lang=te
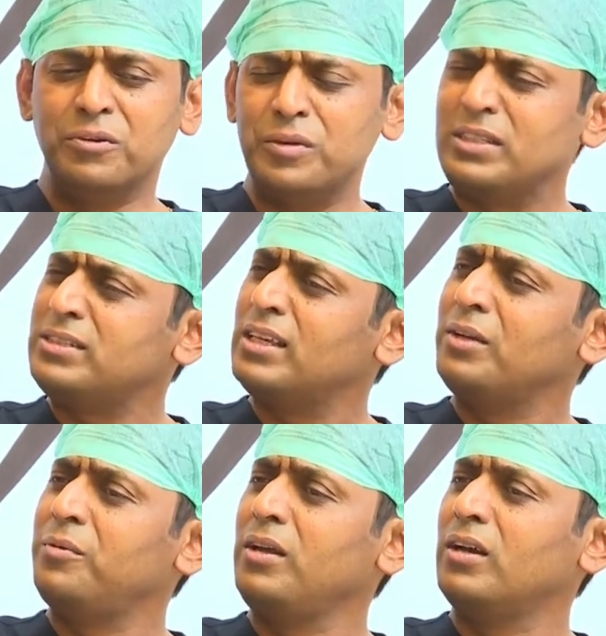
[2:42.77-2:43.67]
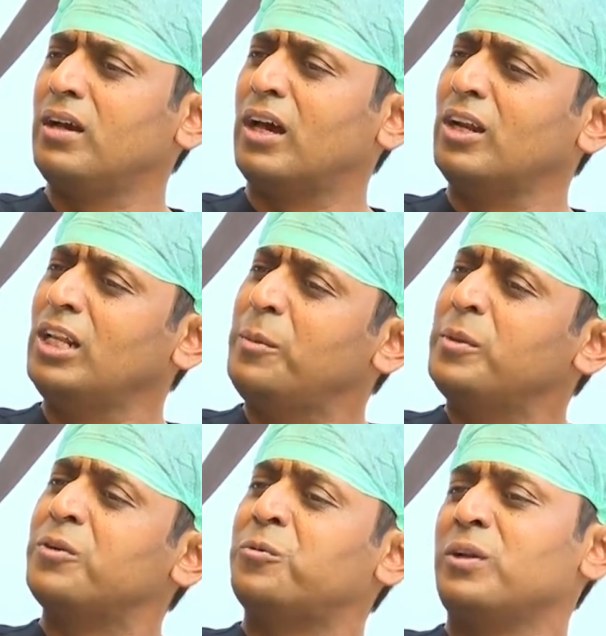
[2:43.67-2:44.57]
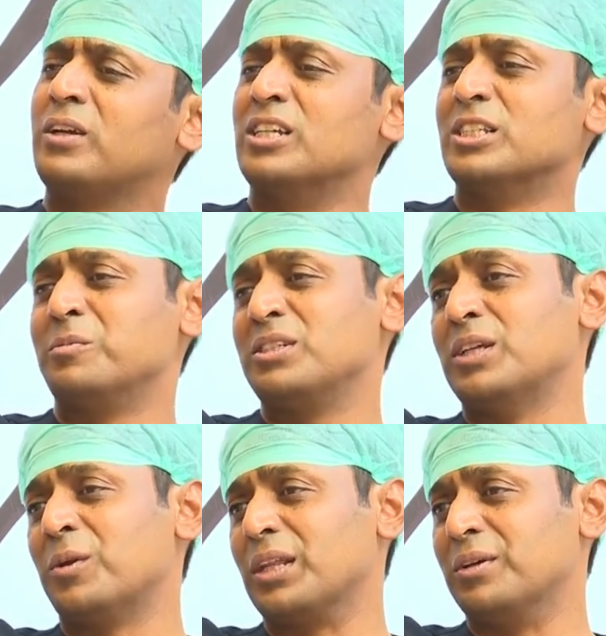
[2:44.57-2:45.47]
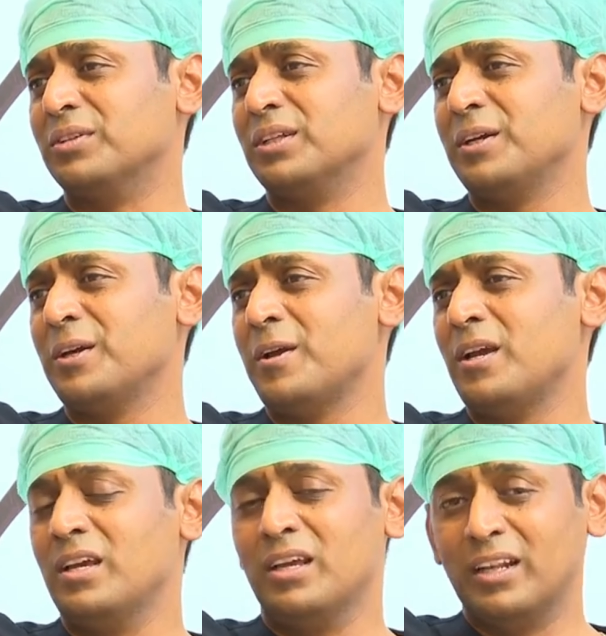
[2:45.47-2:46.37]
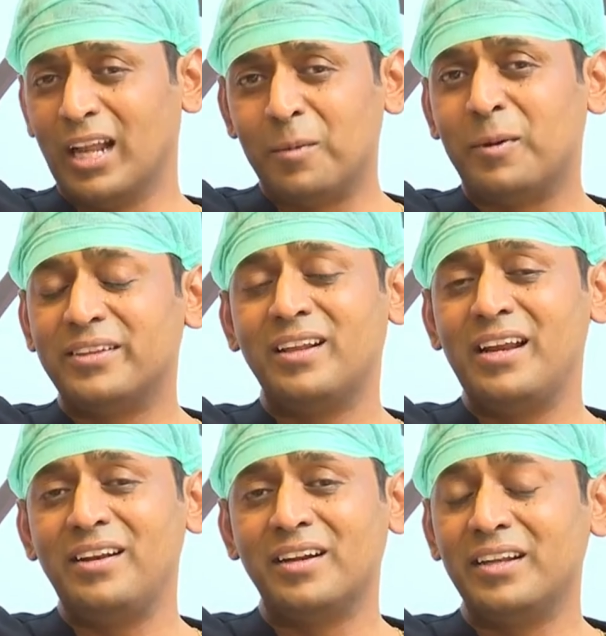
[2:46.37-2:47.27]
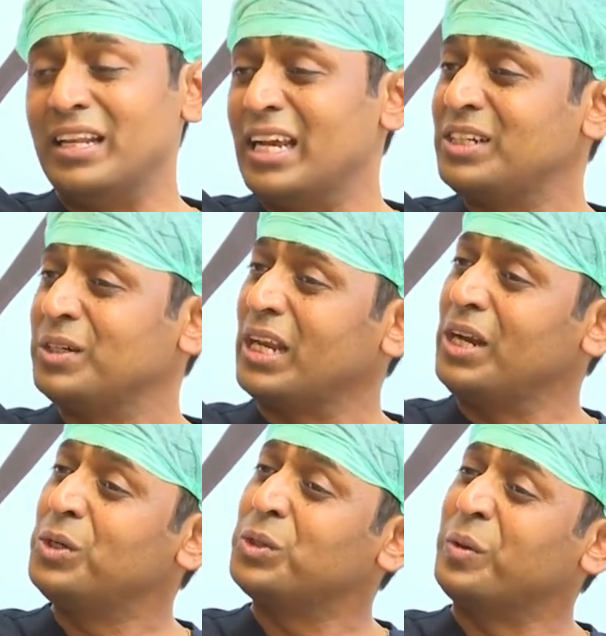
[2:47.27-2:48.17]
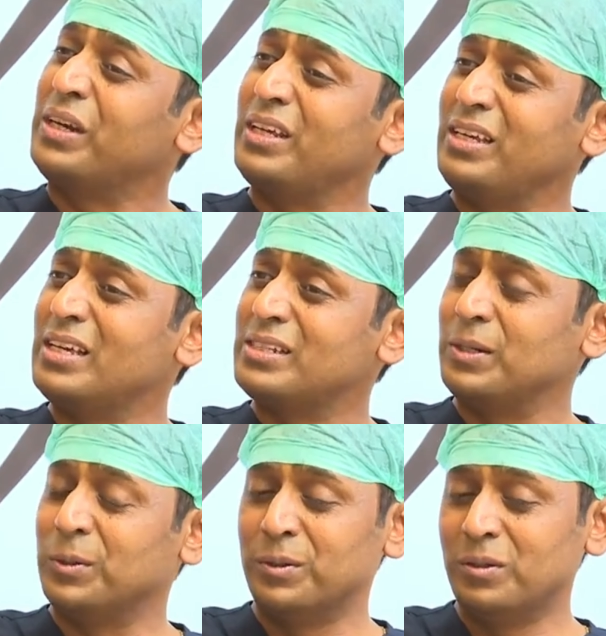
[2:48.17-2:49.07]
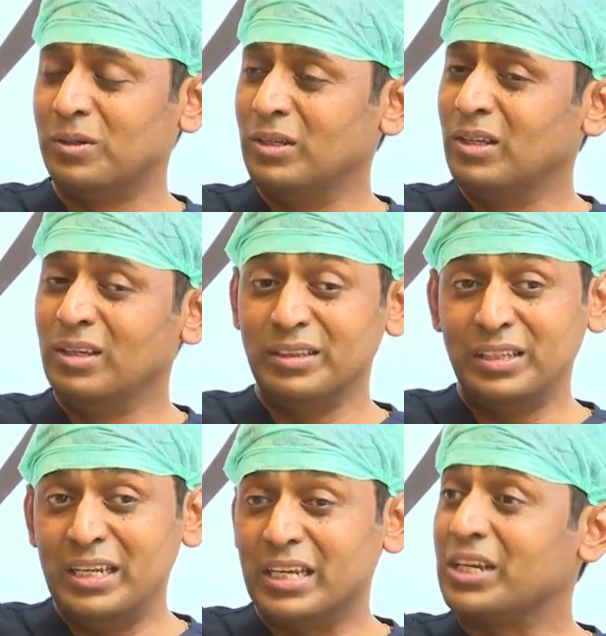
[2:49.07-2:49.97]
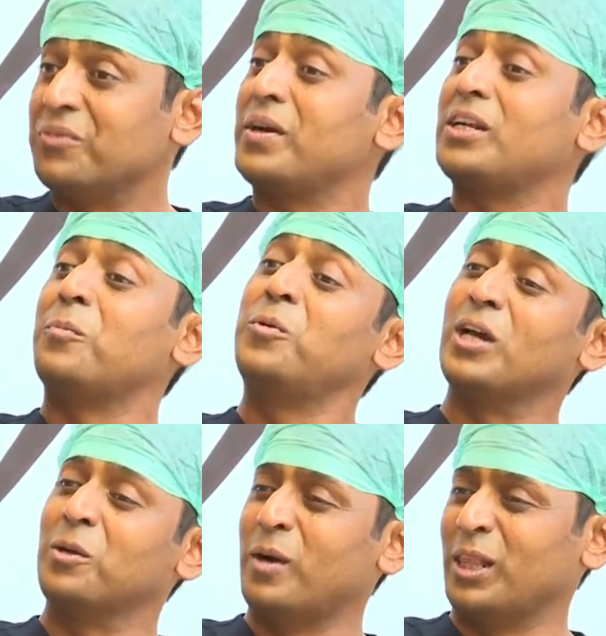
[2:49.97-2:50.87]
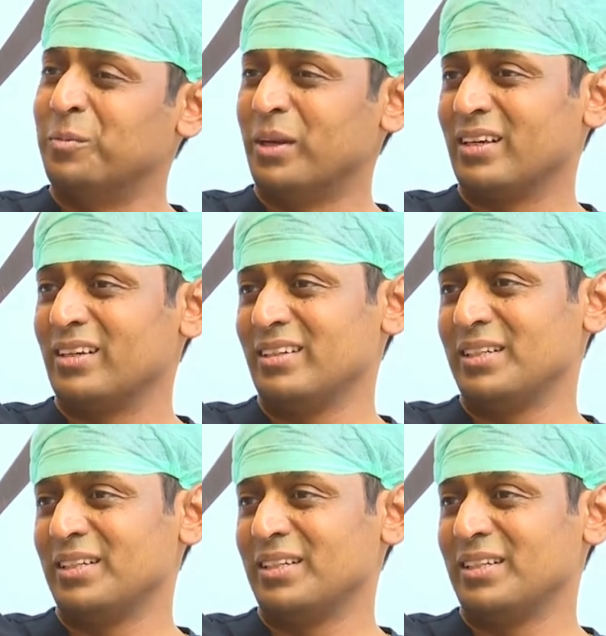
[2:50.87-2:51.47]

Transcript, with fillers: విచ్చలు విడిగా అన్లిమిటెడ్ ఫుడ్ కన్సంప్షన్ జరుగుతూ ఉంది నా బాధలు ఏంటంటే నెక్స్ట్ టెన్ టు ట్వంటీ ఇయర్స్లో దీని యొక్క ఎఫెక్ట్ అప్పుడు కనబడుతుంది మనకి